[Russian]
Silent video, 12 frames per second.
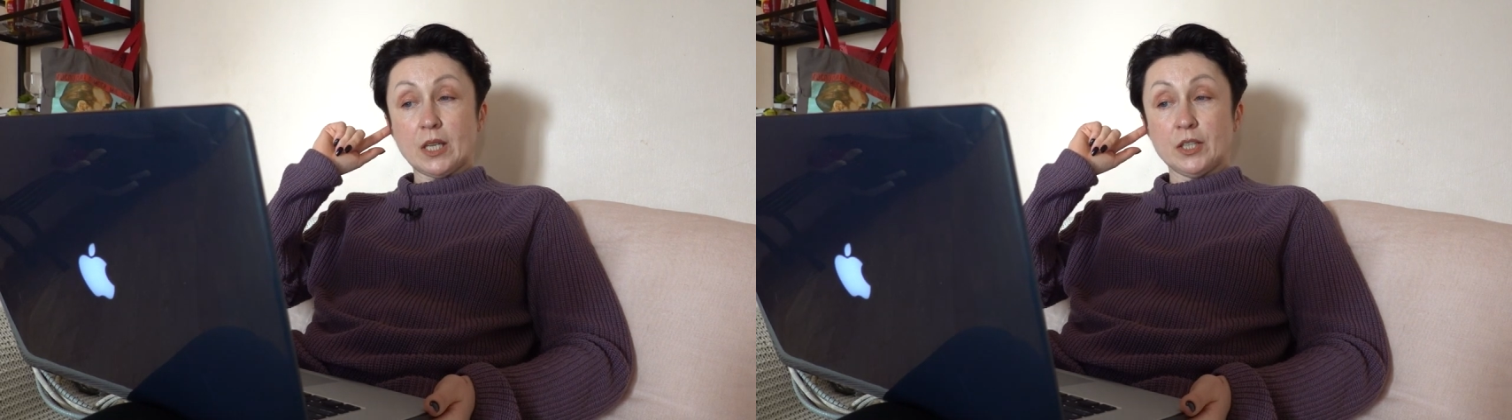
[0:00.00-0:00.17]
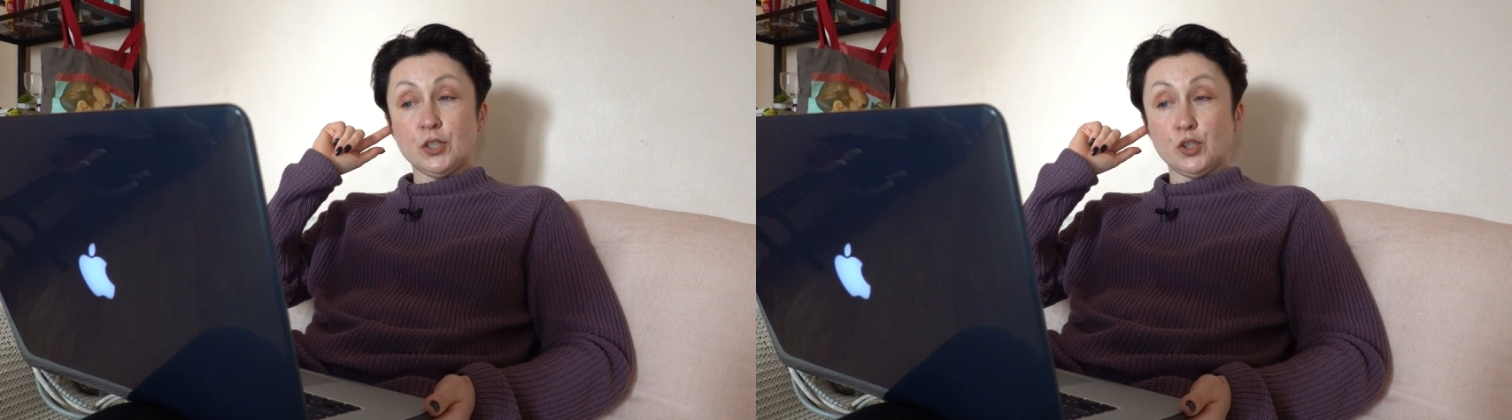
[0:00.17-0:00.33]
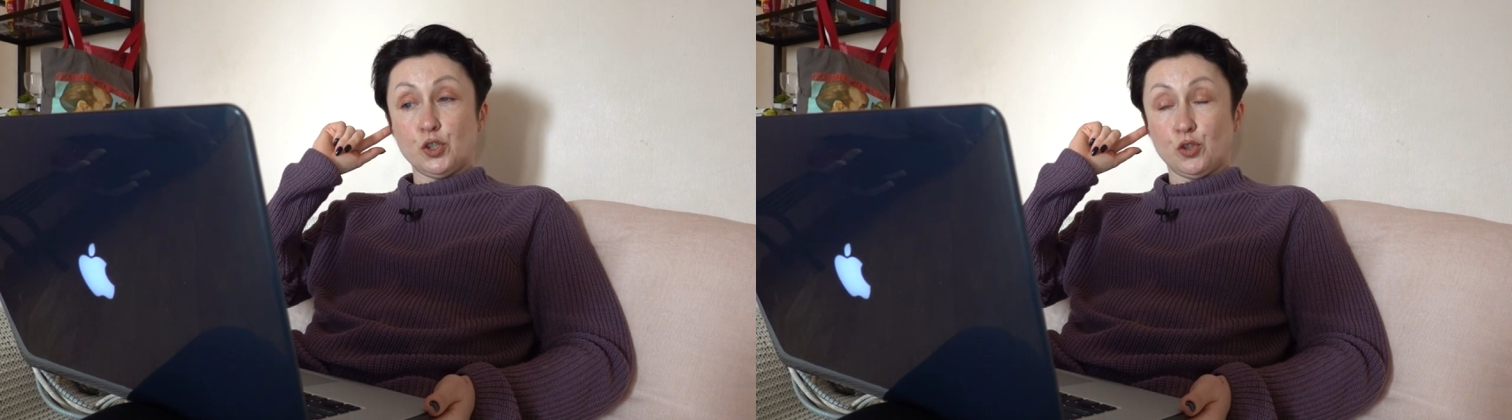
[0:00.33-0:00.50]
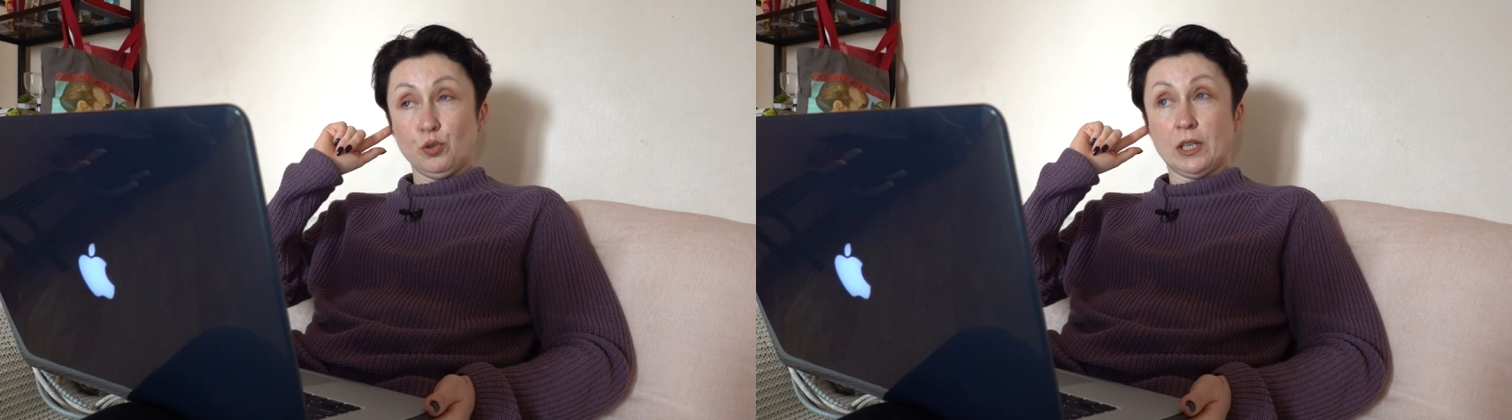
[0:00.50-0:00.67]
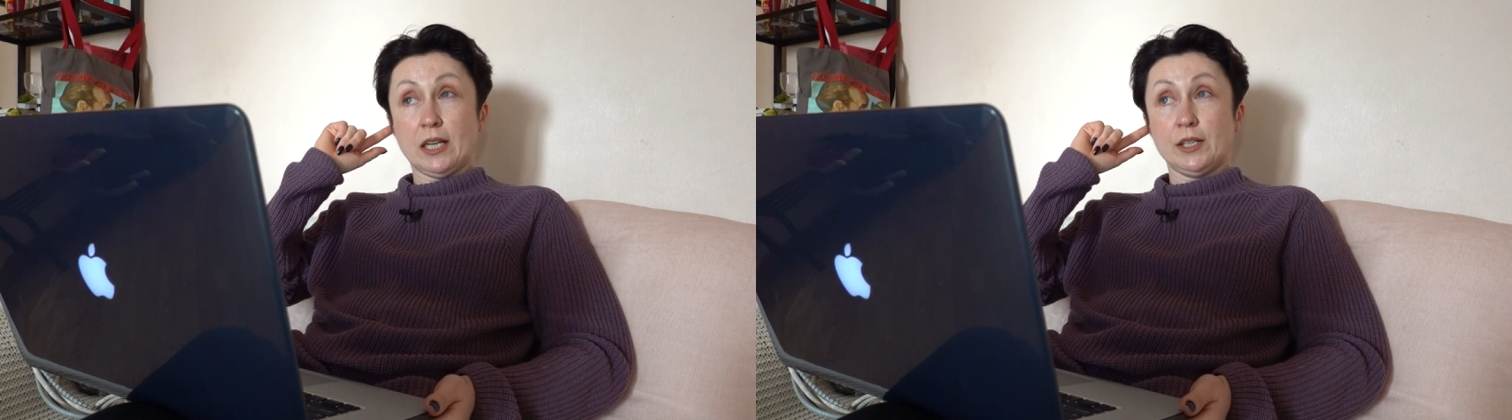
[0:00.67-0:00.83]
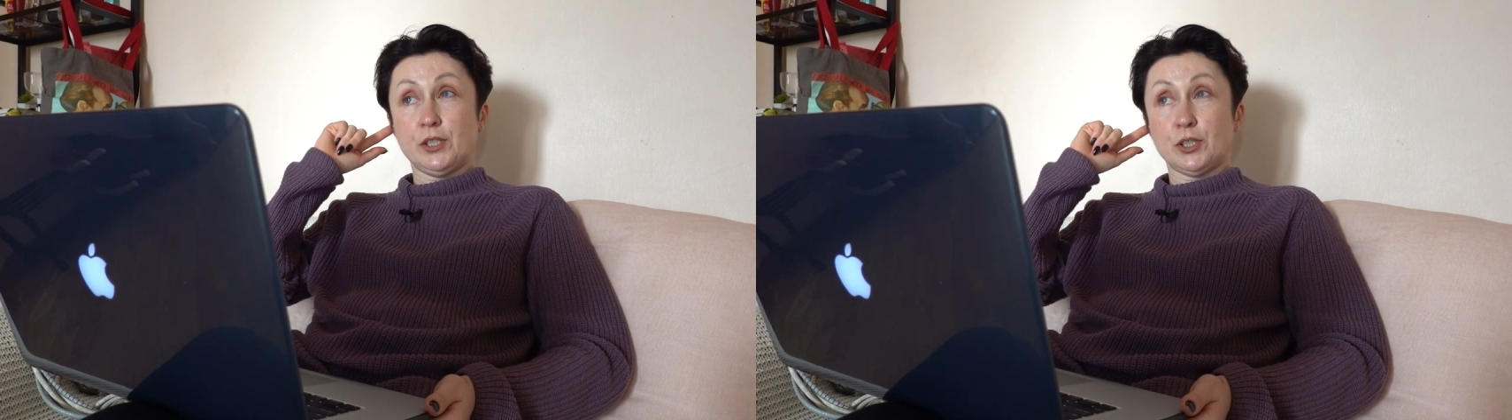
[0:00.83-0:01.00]
еще
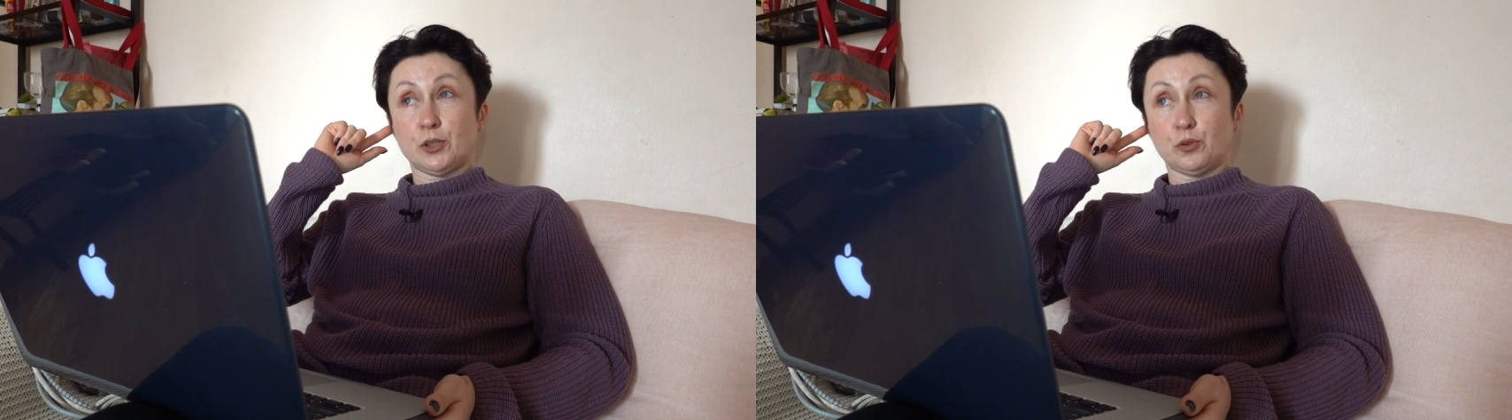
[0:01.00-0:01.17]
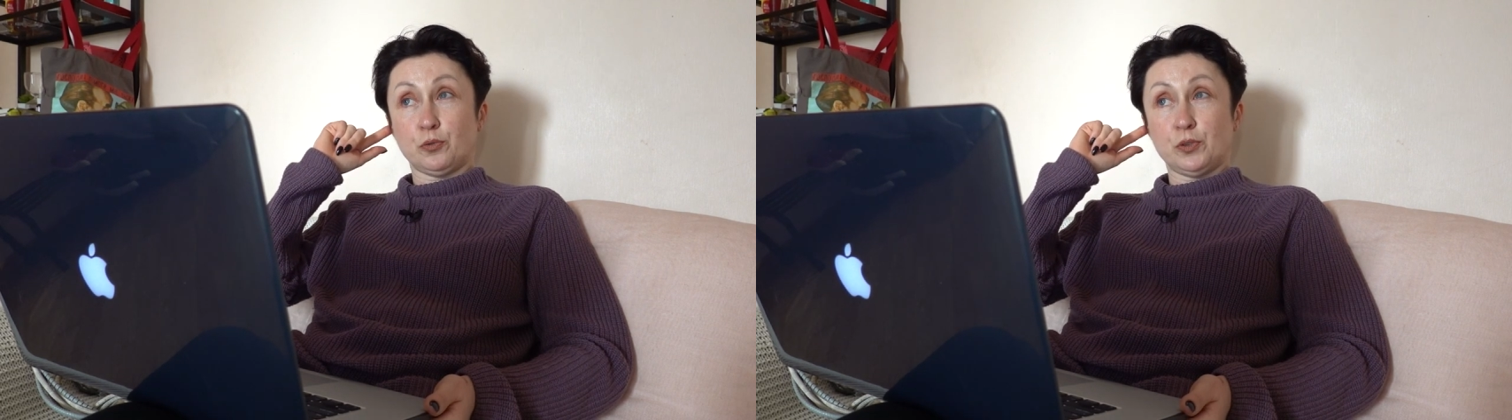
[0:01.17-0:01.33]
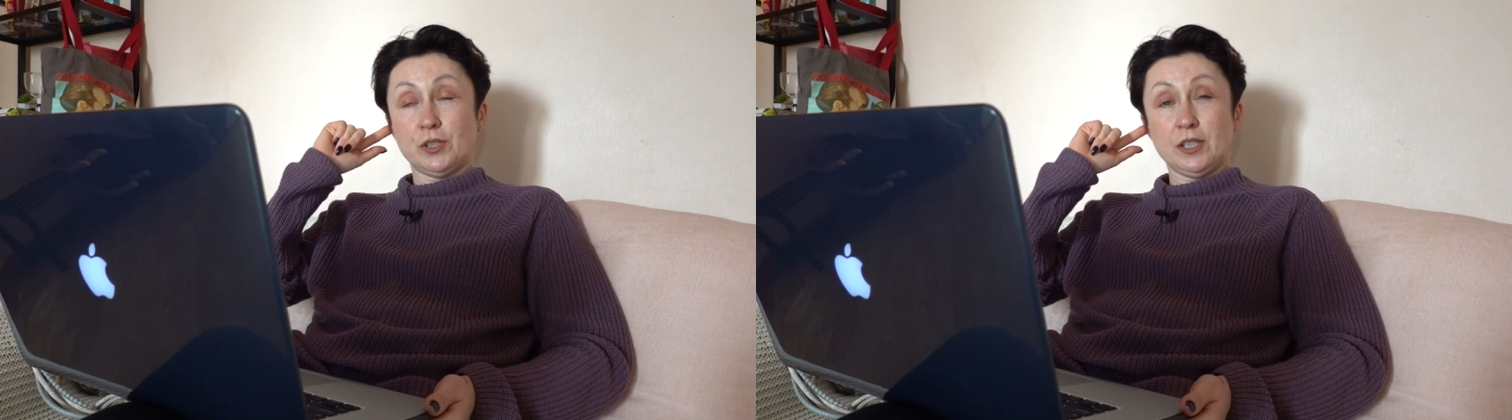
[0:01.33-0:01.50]
для тех, кто в